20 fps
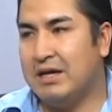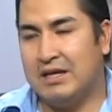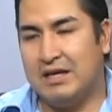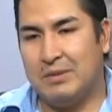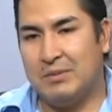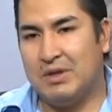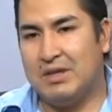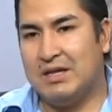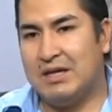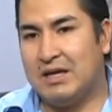Y
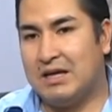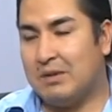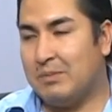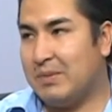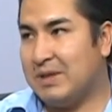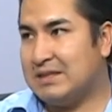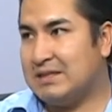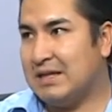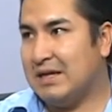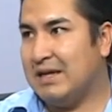a medida que
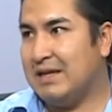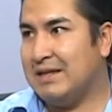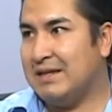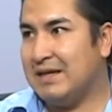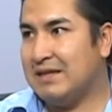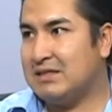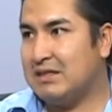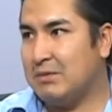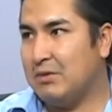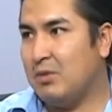pasa la
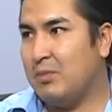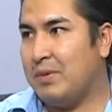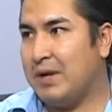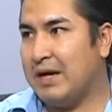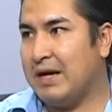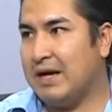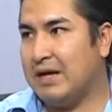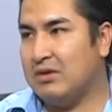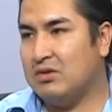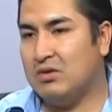edad se va
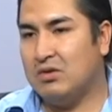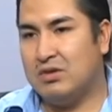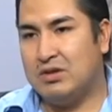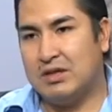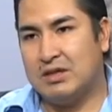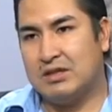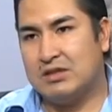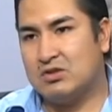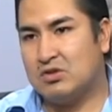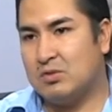opacando
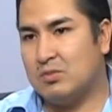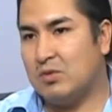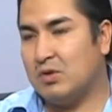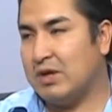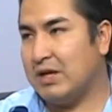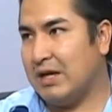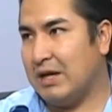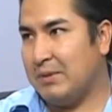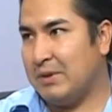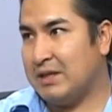y es como
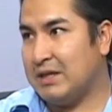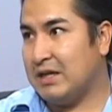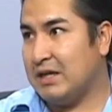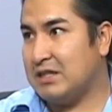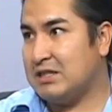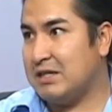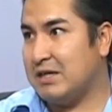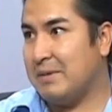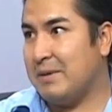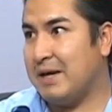que la
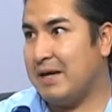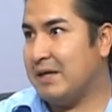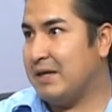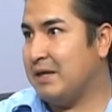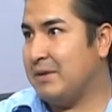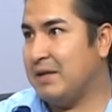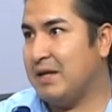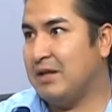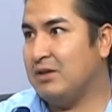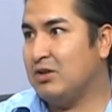ventana se va
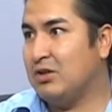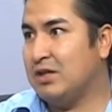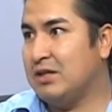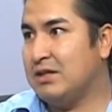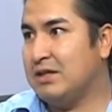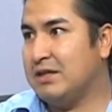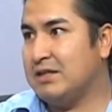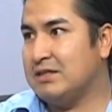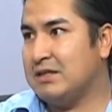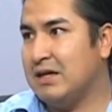llenando de
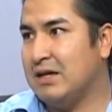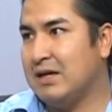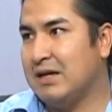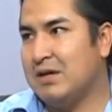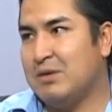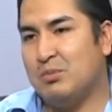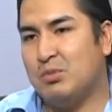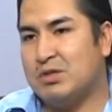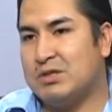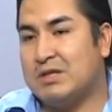tierra,
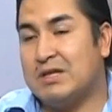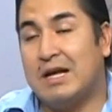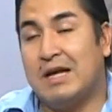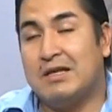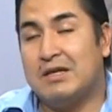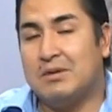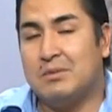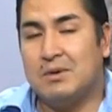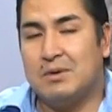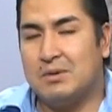pues
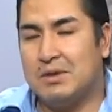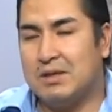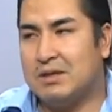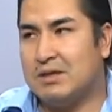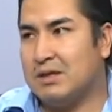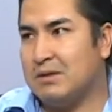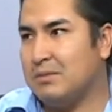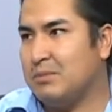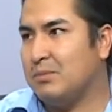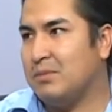nadie ve
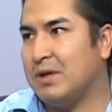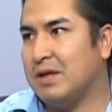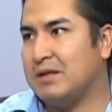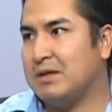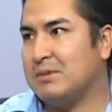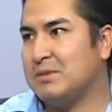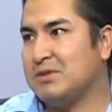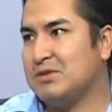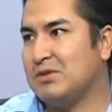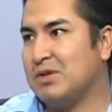bien a
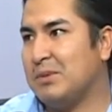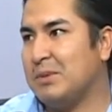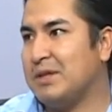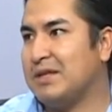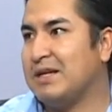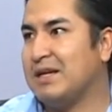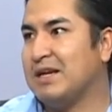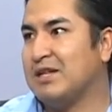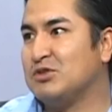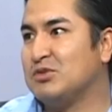través de una
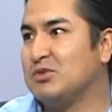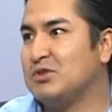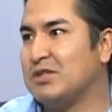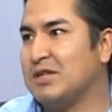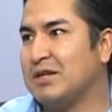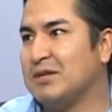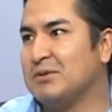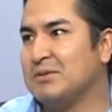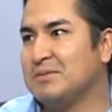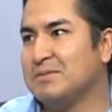ventana
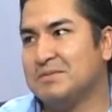sucia, ¿no?